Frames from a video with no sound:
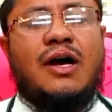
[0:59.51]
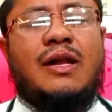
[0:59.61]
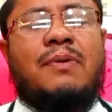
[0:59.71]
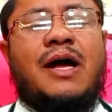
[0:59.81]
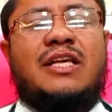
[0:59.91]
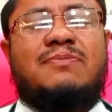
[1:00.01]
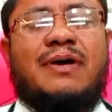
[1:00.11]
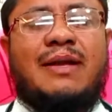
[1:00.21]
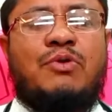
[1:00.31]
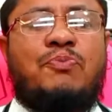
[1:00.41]
আর খাস
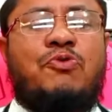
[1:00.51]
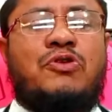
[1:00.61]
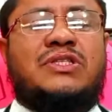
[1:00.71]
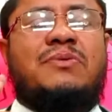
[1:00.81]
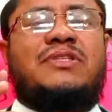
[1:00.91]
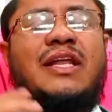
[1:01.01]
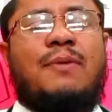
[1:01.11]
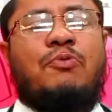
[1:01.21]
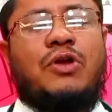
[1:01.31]
বাংলা বলি প্রস্তাব জ্বালা